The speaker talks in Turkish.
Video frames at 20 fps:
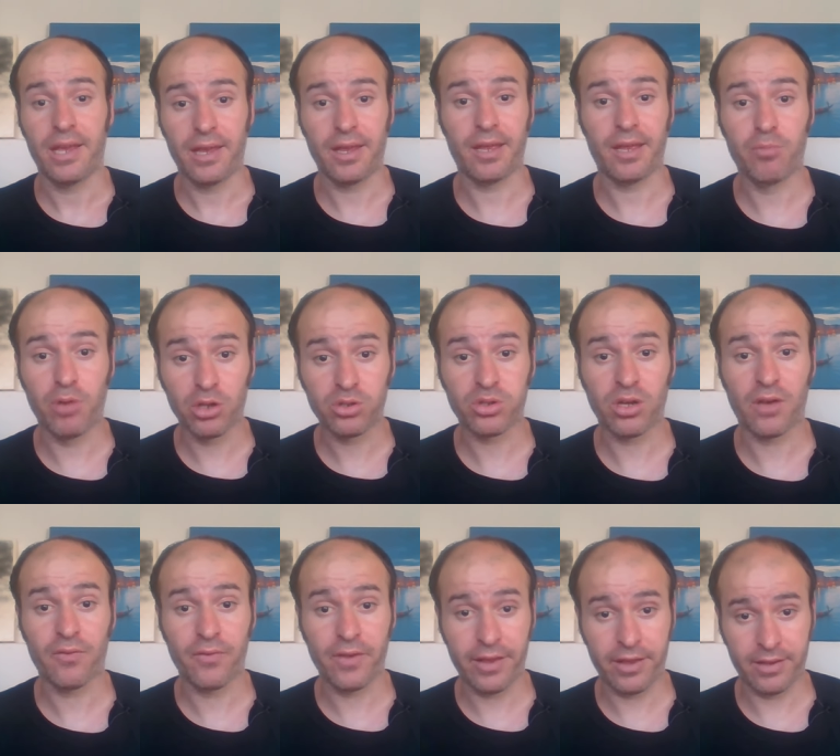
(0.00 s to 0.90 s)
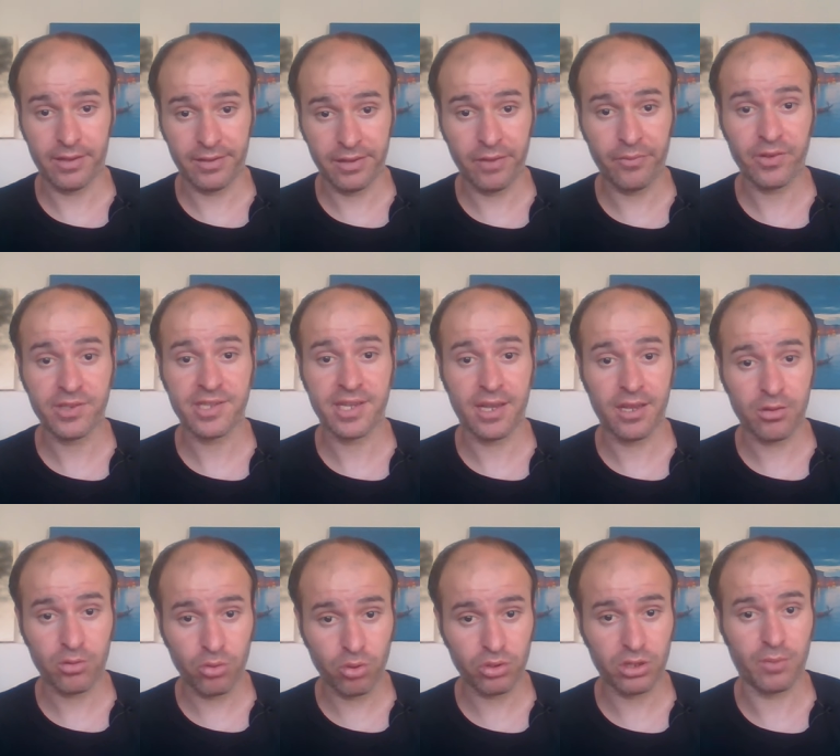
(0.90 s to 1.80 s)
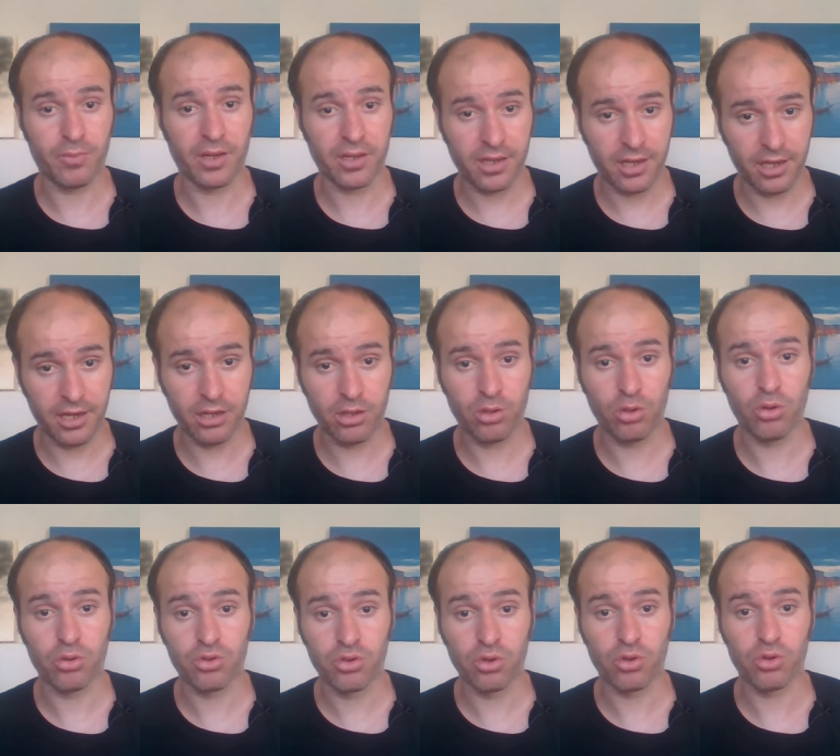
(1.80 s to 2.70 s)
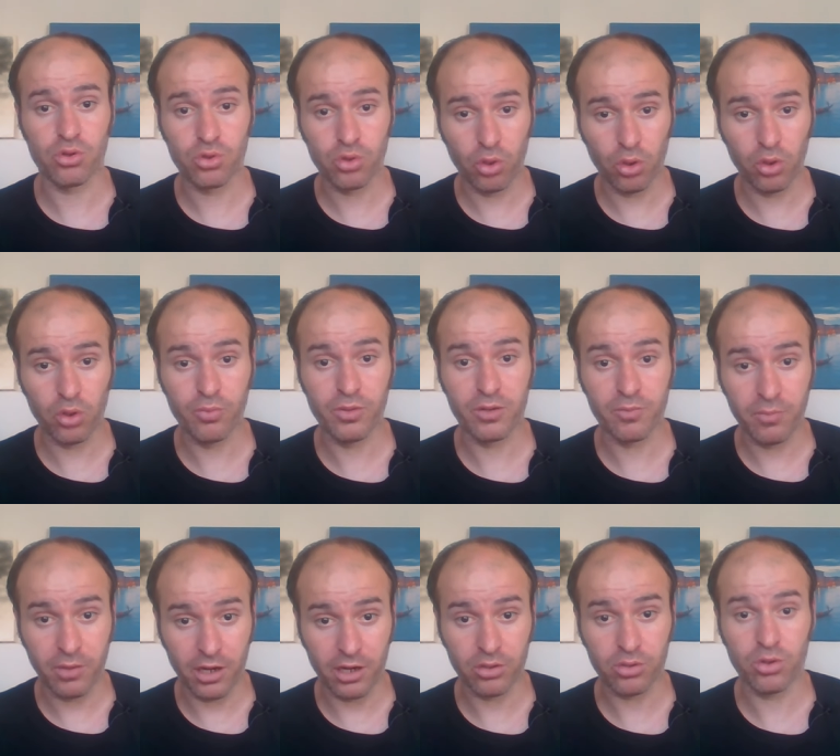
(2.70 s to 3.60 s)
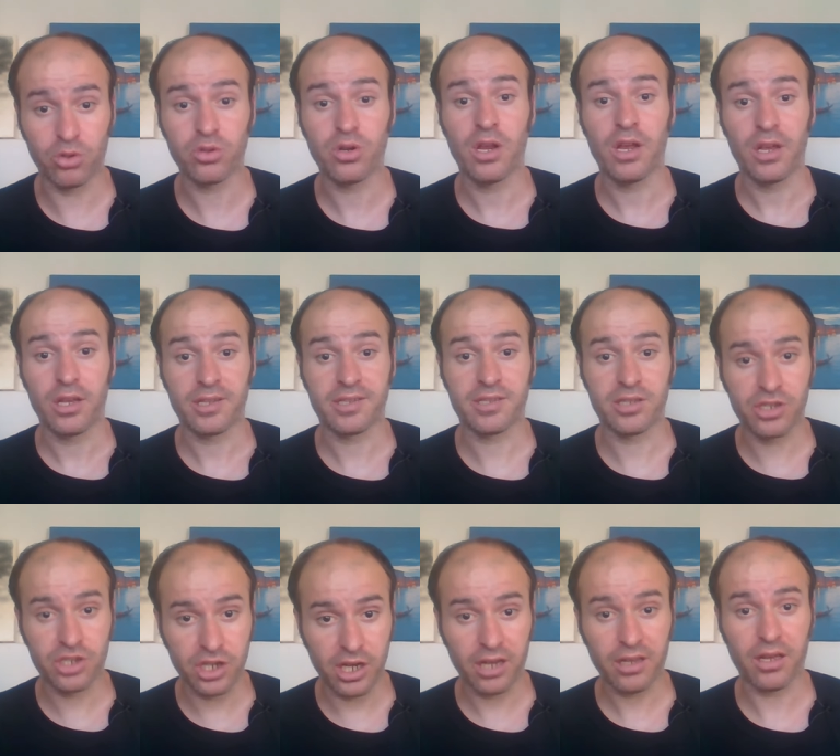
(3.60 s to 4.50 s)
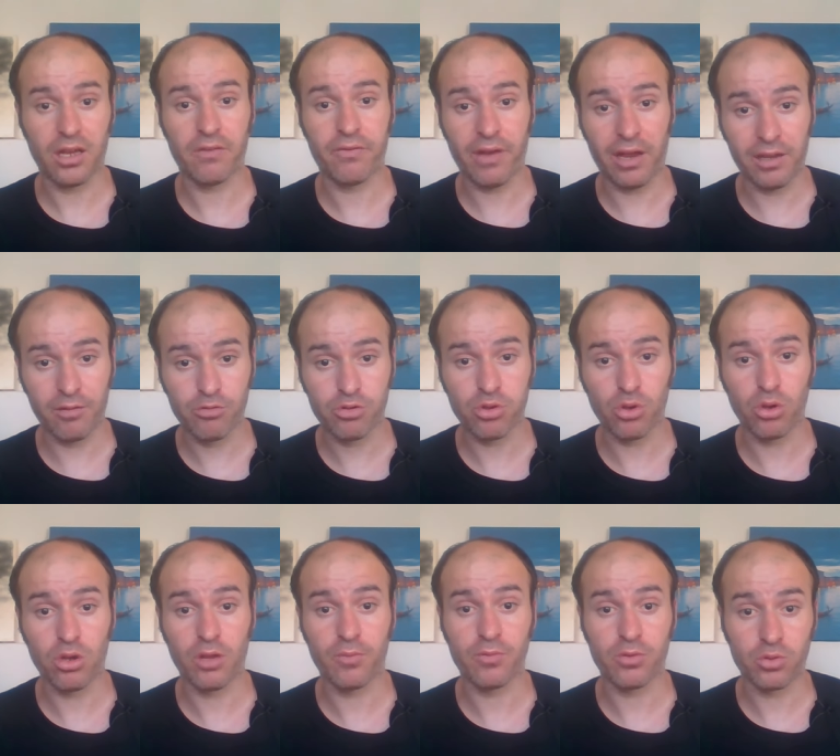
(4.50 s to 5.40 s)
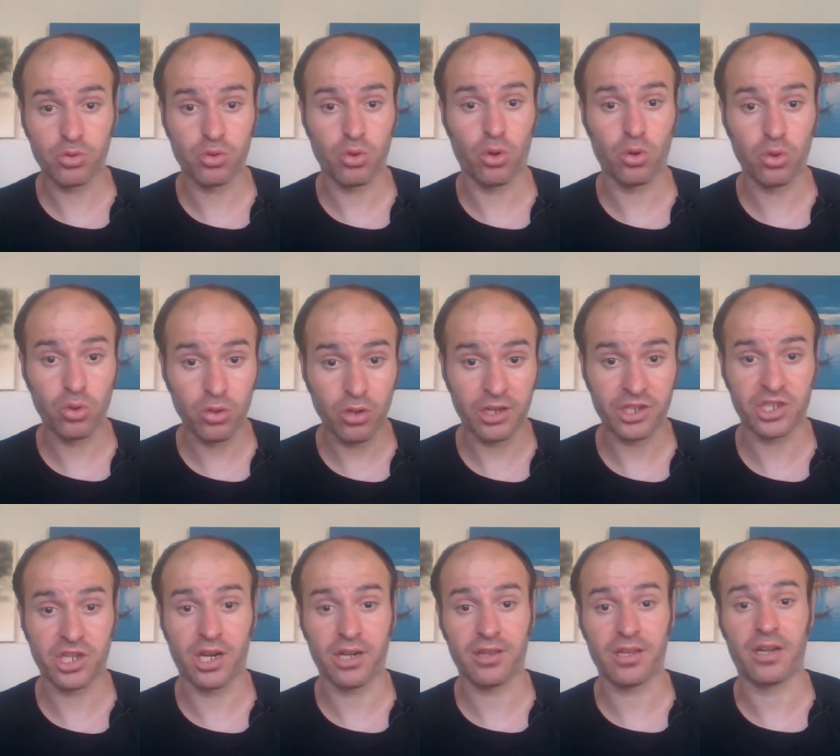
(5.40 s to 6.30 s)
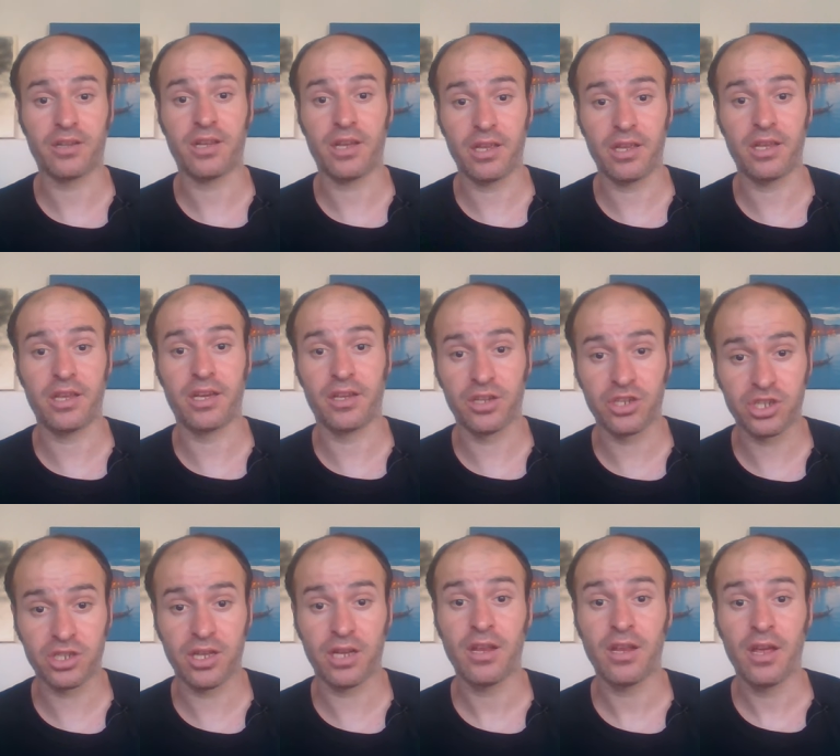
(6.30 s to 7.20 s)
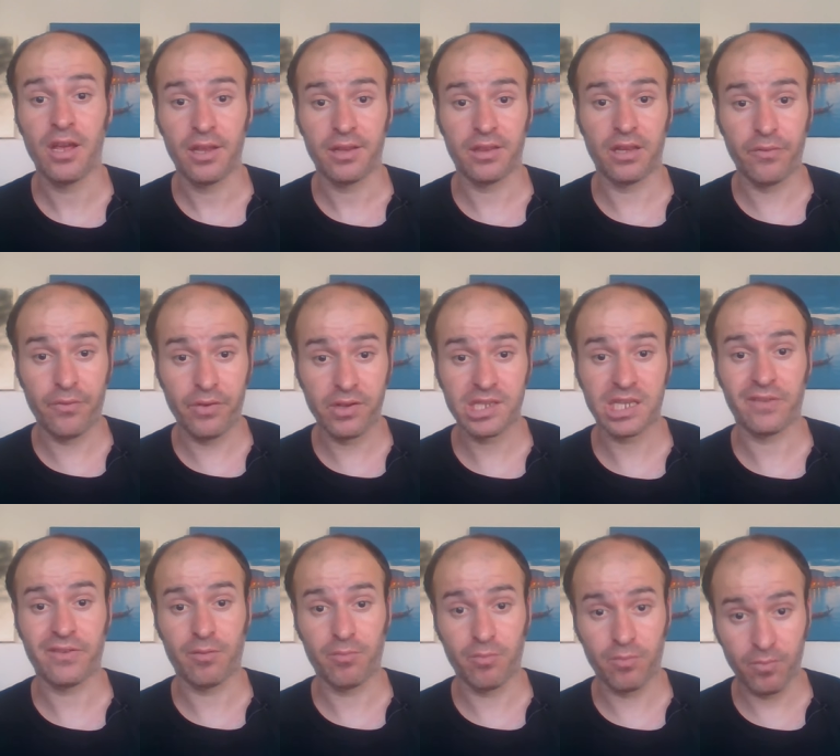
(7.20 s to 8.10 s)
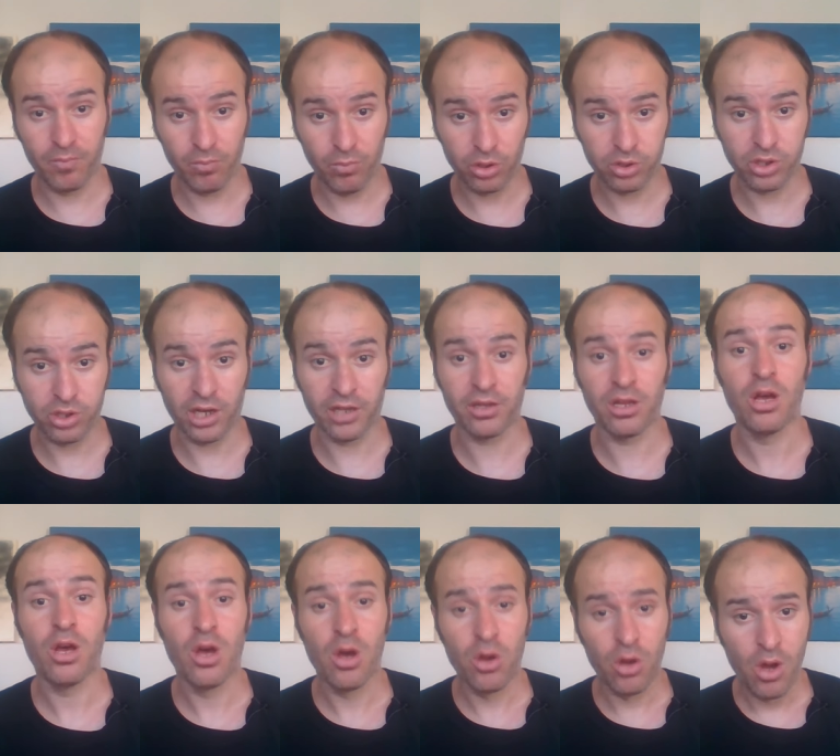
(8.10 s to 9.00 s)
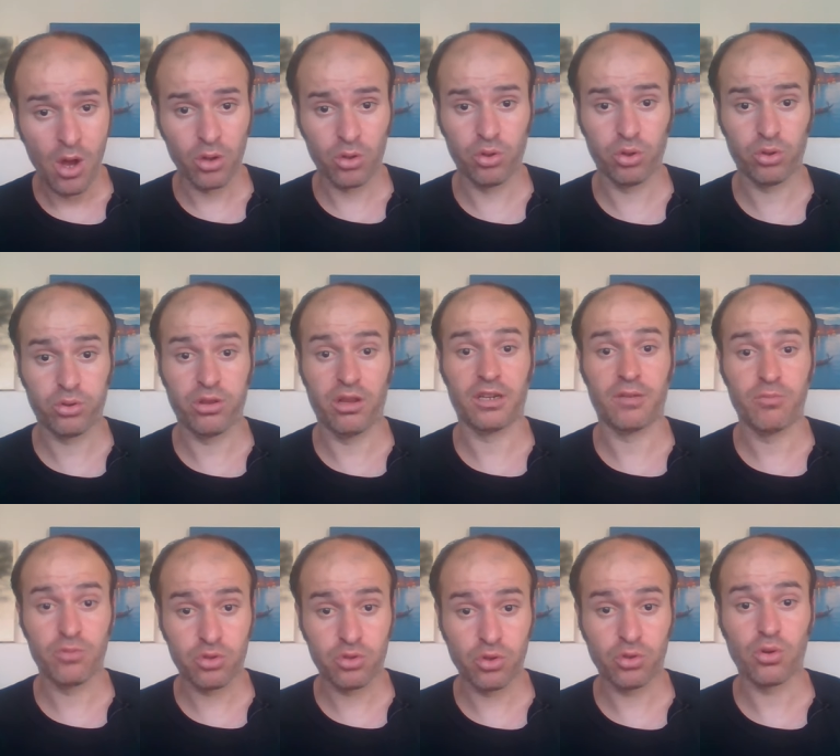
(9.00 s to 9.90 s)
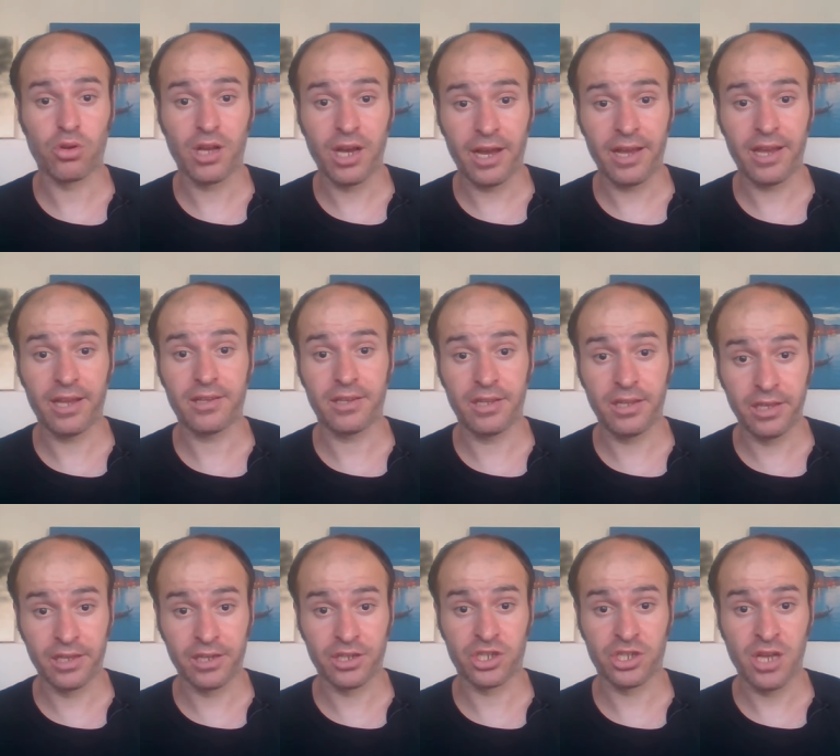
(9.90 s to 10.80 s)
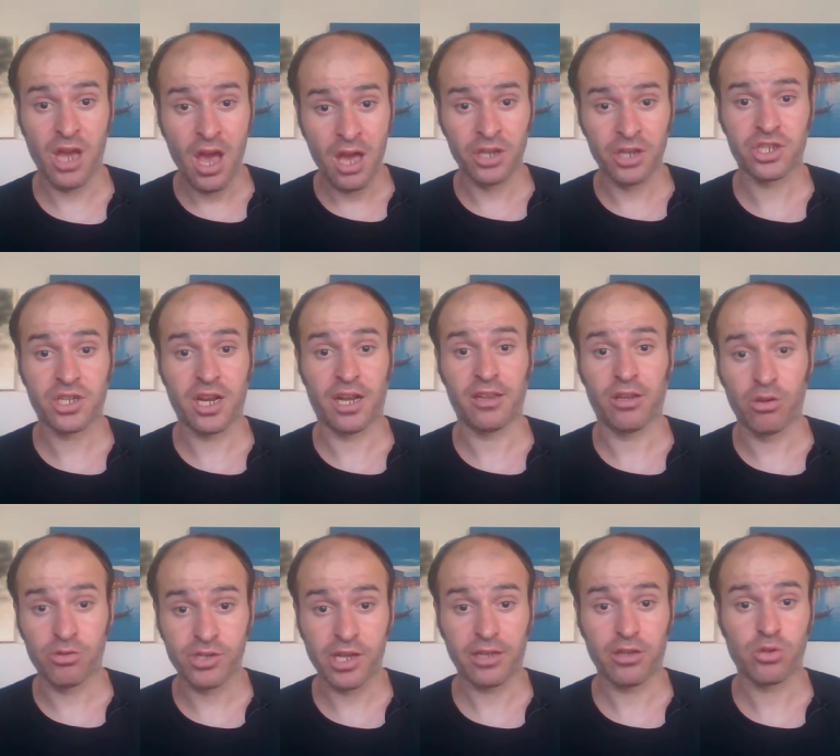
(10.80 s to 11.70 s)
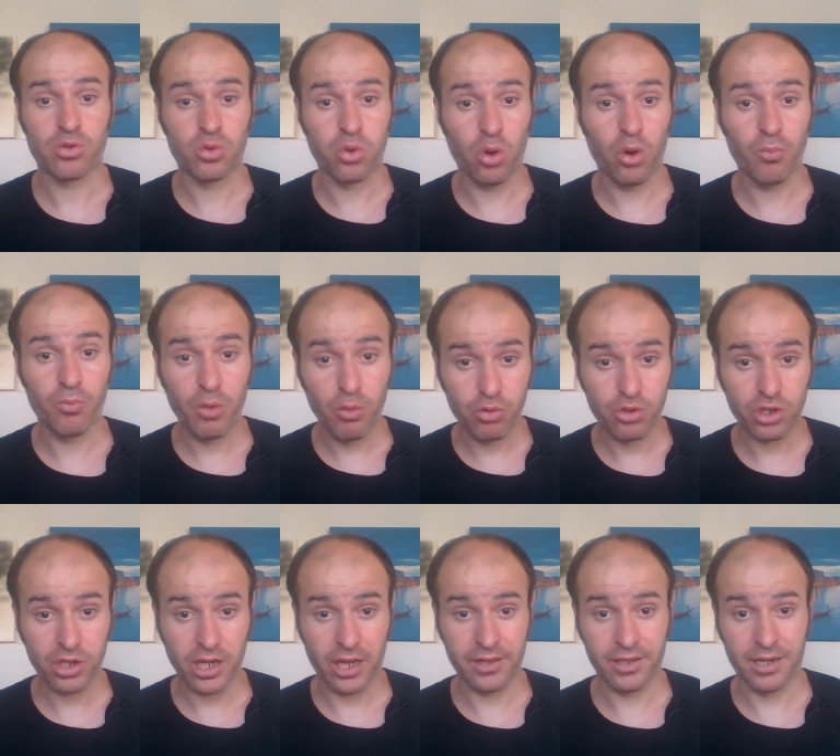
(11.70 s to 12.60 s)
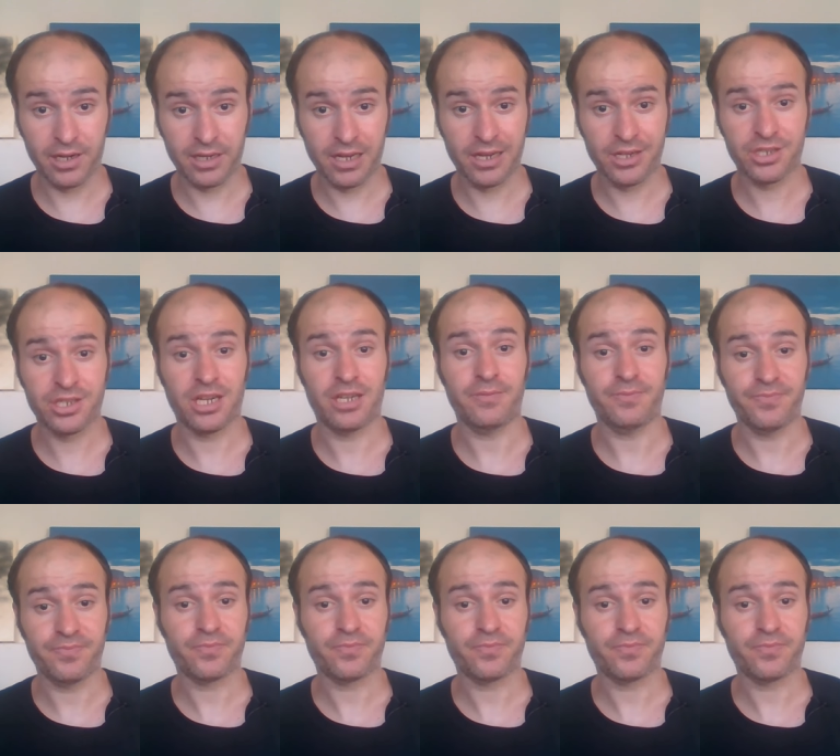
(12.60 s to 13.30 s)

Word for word: E, Batuhan ve Nefise kutlamak gerekiyor çünkü zorlu bir parkur sıcak efendim söyleyeyim zorlu şartlarda iyi yarışlar. Nefise ve Batuhan'ı kutlarım çünkü gayet iyi yarış çıkardı. Özellikle son bir buçuk arkadaşlar